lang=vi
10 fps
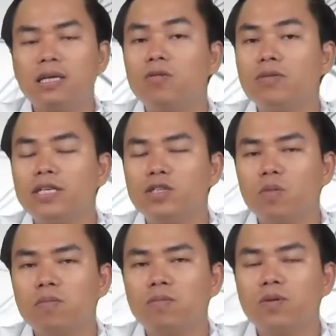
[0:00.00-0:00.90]
tấn công tình
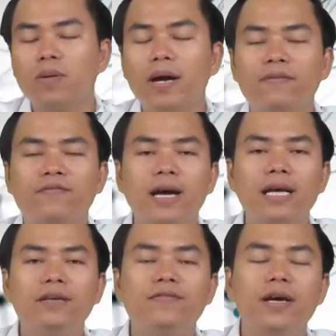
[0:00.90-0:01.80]
dục đúng không ạ và
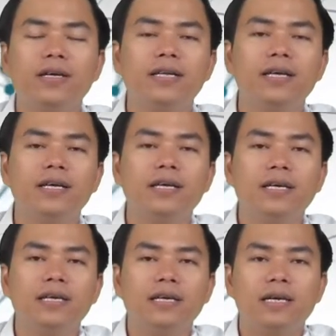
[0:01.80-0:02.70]
như vậy thì
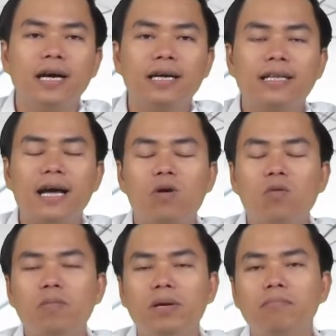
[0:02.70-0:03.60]
à, anh ta
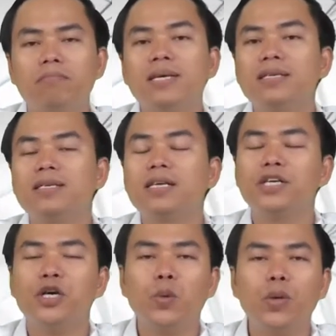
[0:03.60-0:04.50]
cũng bị mất rất
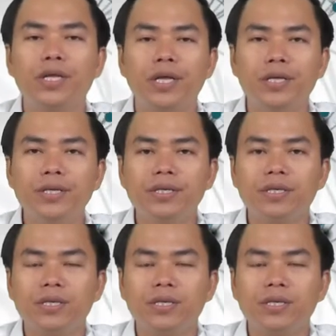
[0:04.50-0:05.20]
nhiều uy tín